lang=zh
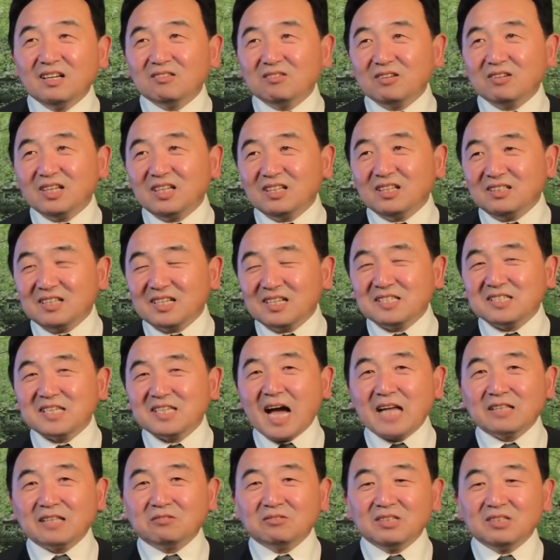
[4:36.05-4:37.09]
所以人家
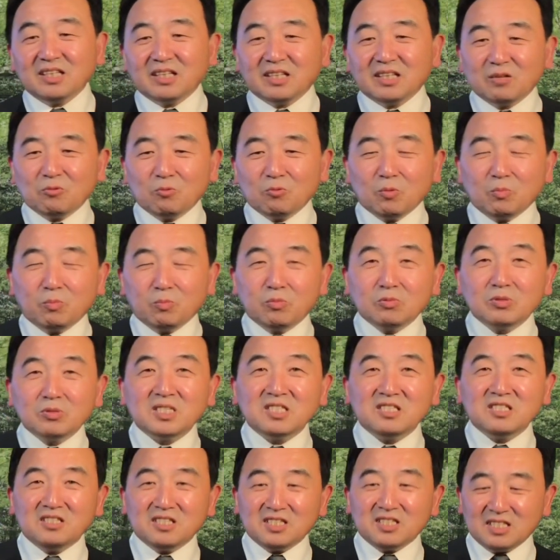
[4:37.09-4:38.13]
丫头厉害，我不
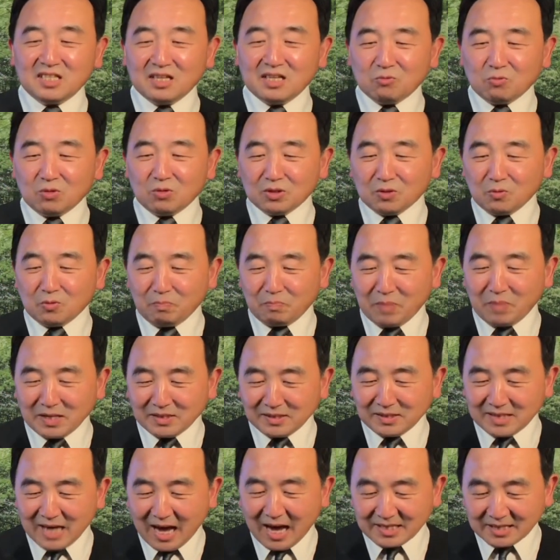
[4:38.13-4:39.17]
信邪，我就
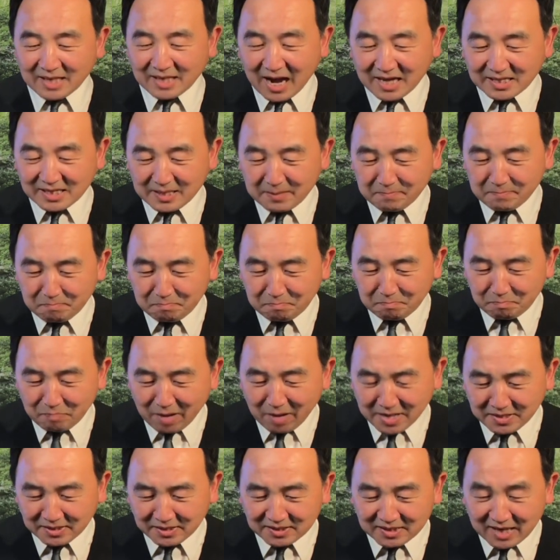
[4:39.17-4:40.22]
搬家。她一
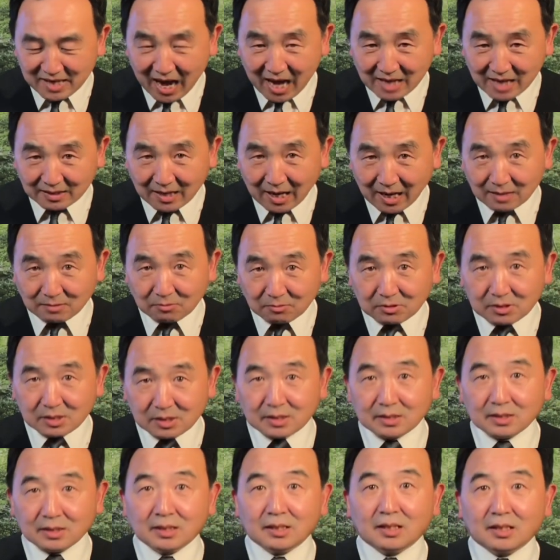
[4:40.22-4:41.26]
搬家，她就
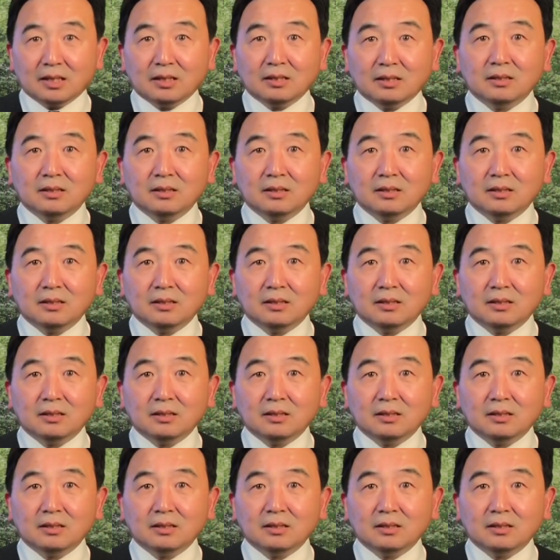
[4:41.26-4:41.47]
折了。